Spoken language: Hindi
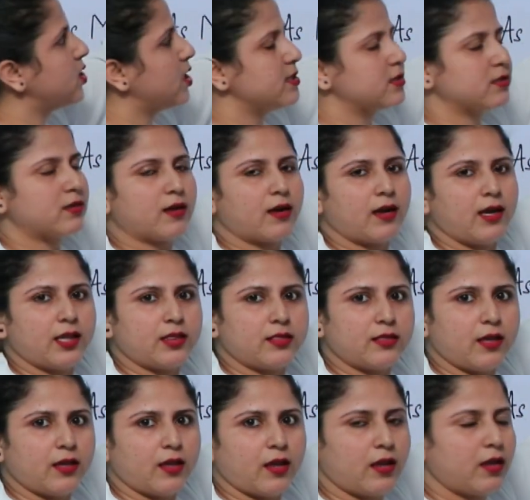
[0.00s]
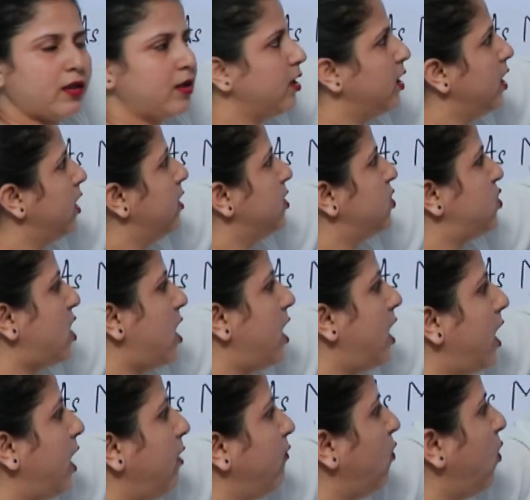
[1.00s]
चेंज कर लेते हैं
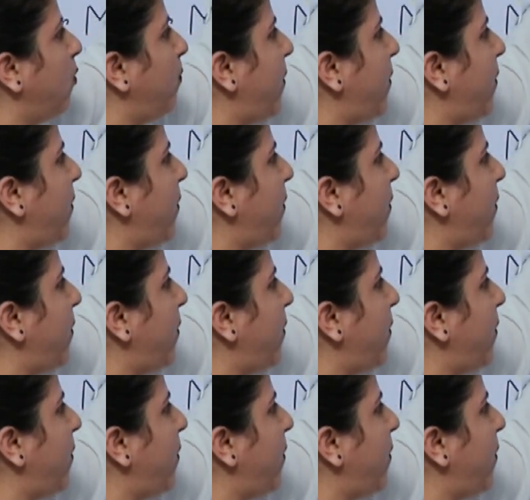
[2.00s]
जहाँ वो